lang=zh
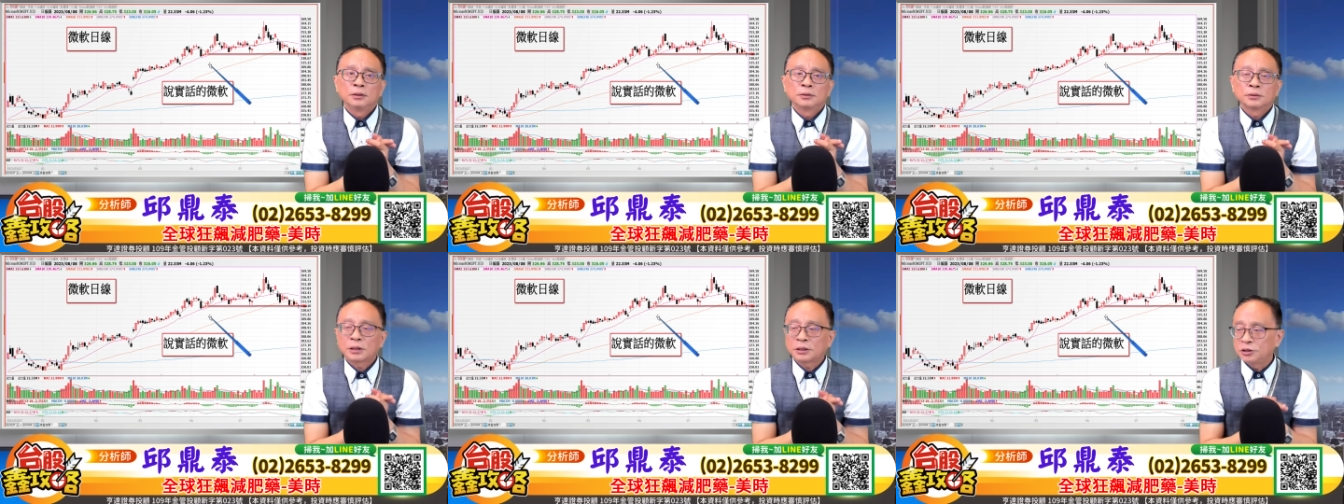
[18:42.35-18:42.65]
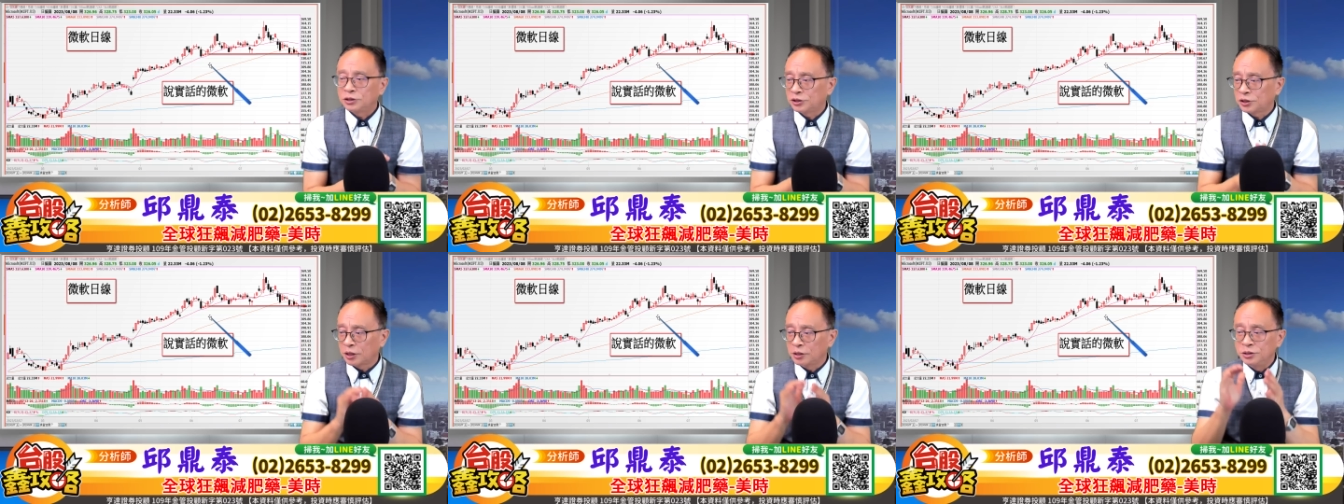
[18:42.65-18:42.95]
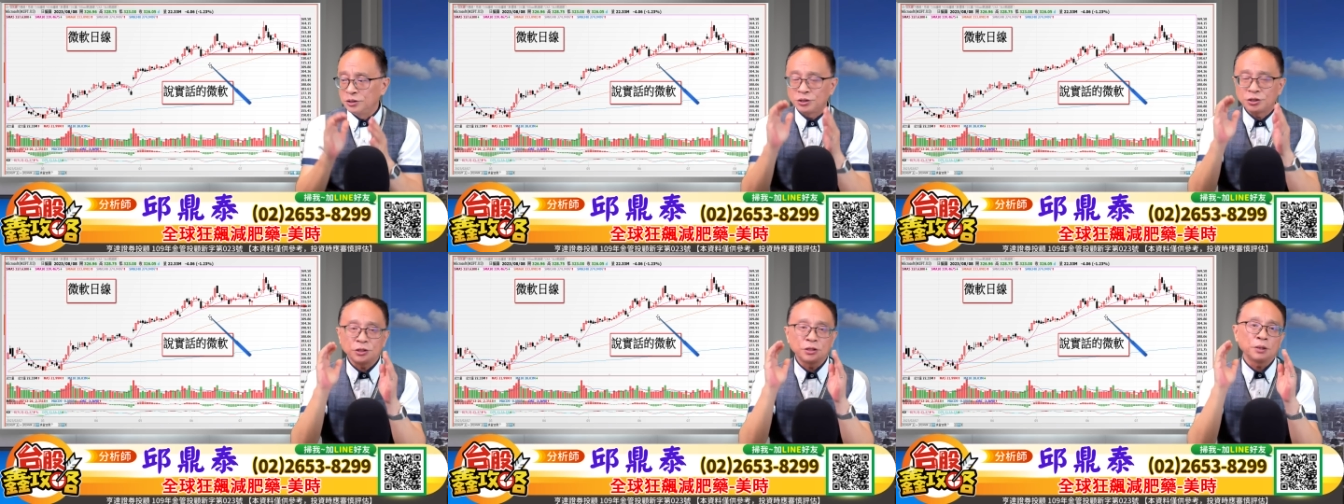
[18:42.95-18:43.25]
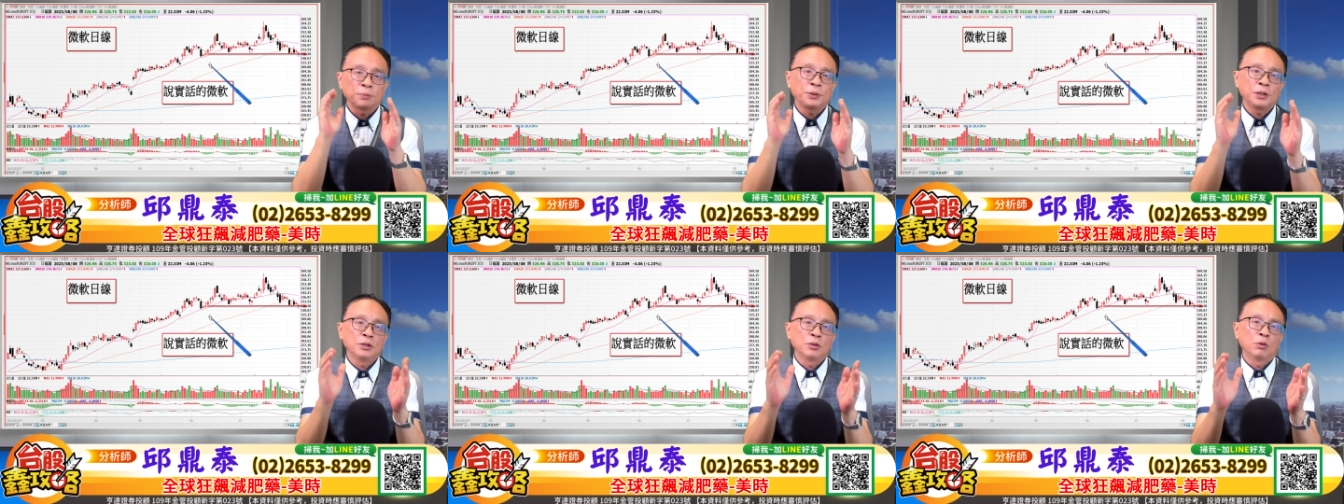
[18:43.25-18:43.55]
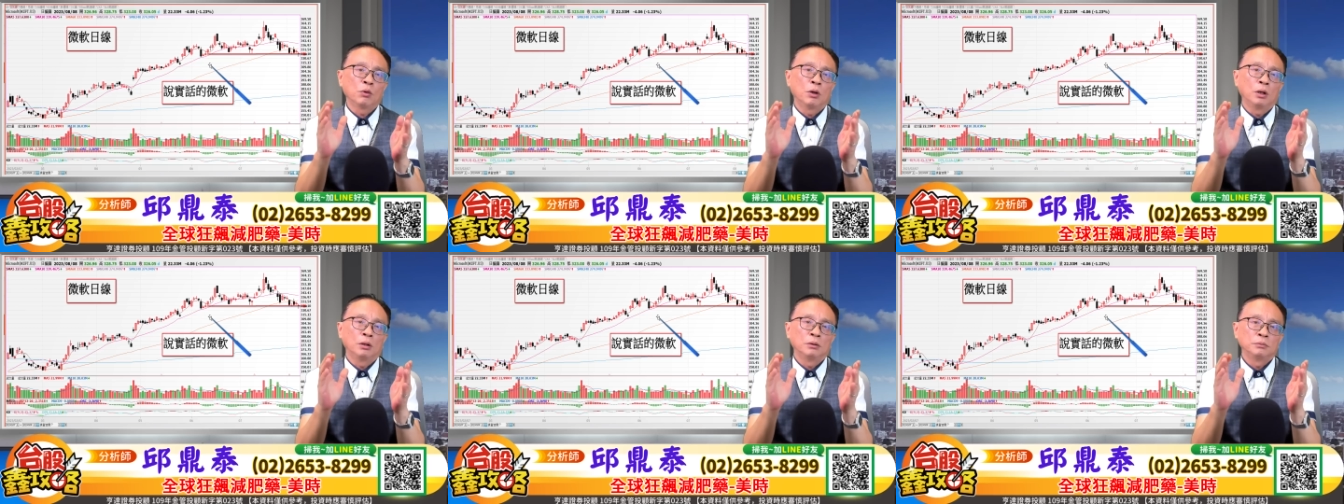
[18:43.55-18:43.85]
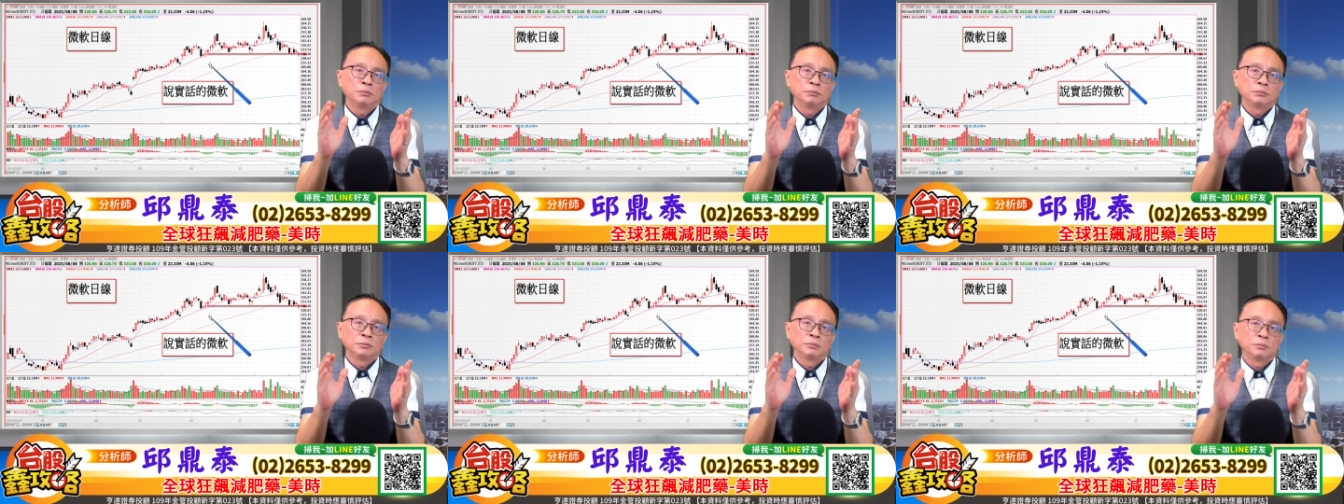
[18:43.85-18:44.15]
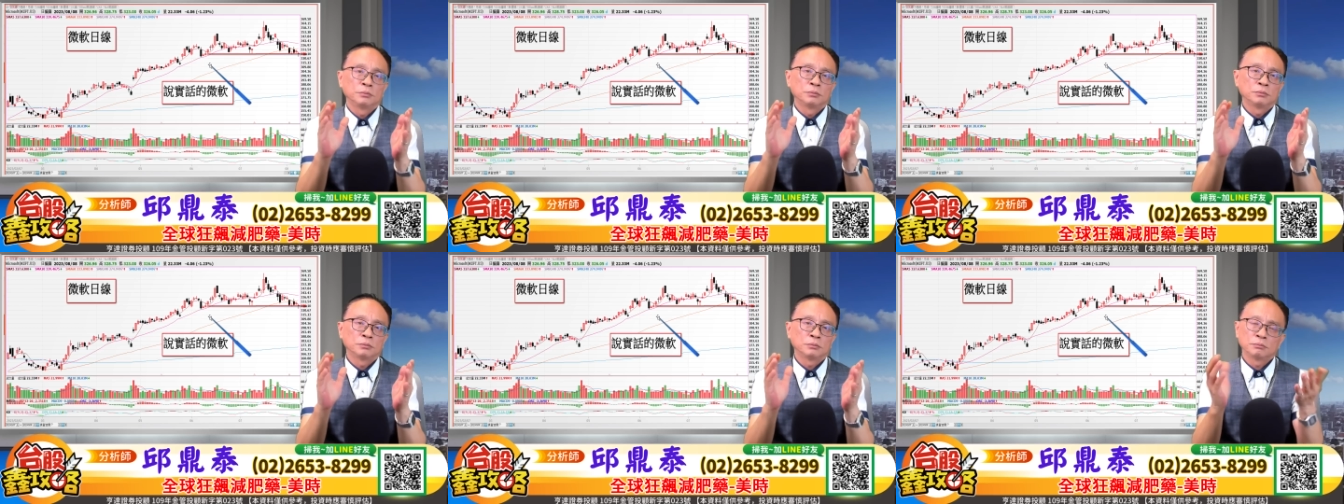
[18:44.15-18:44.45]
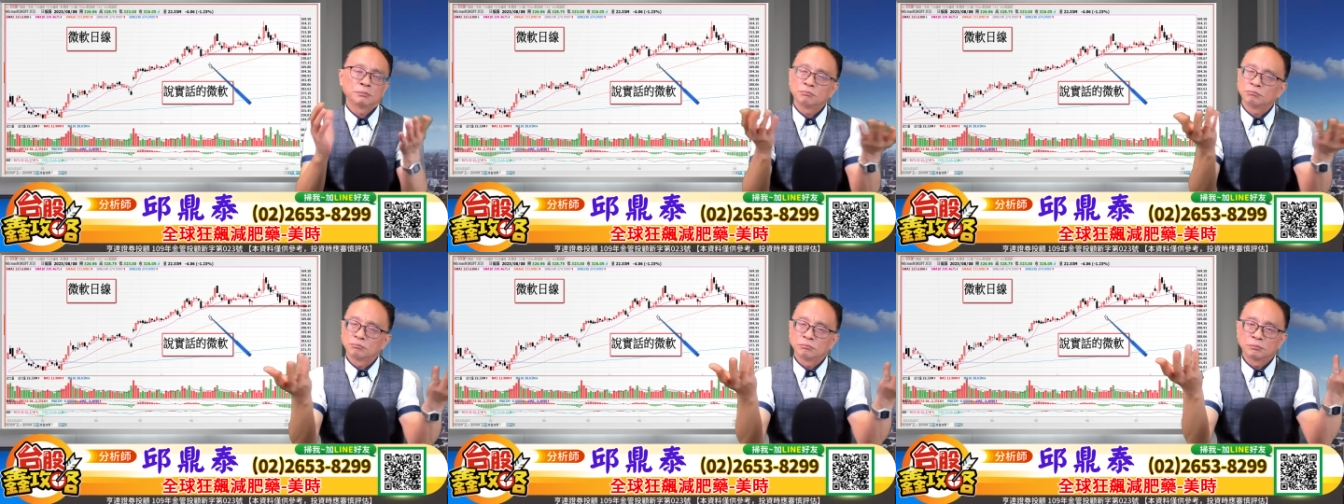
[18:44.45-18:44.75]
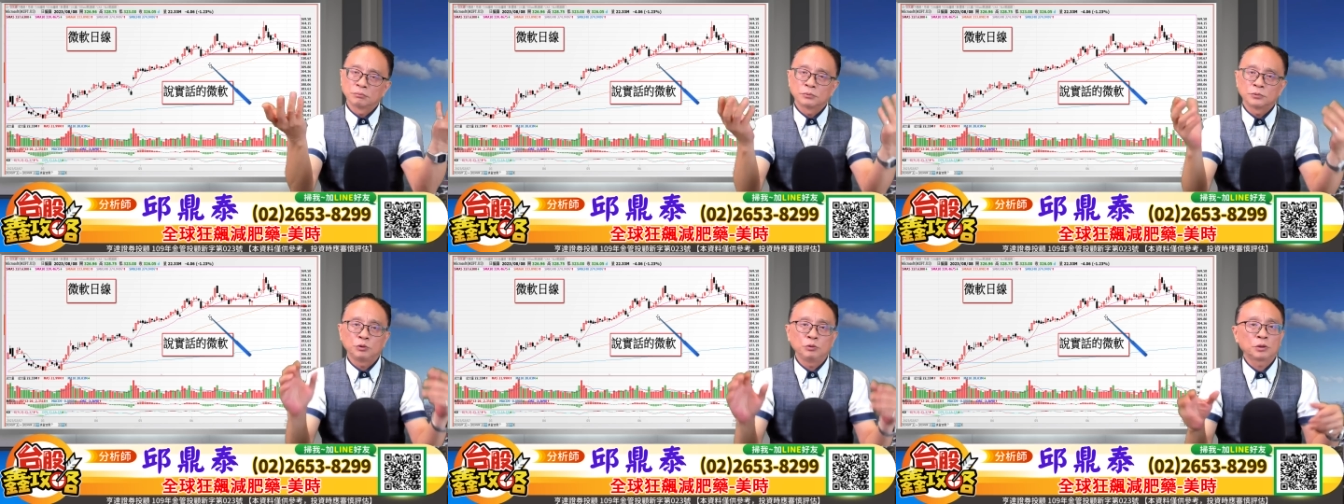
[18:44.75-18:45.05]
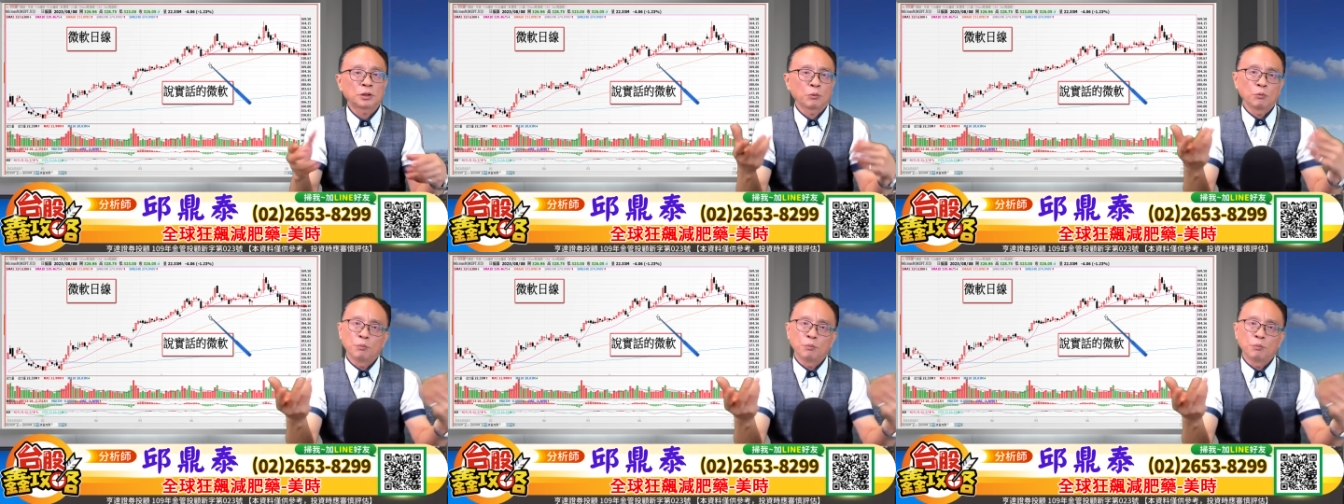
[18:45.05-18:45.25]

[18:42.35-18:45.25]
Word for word: 但是诚实的苹果，因为他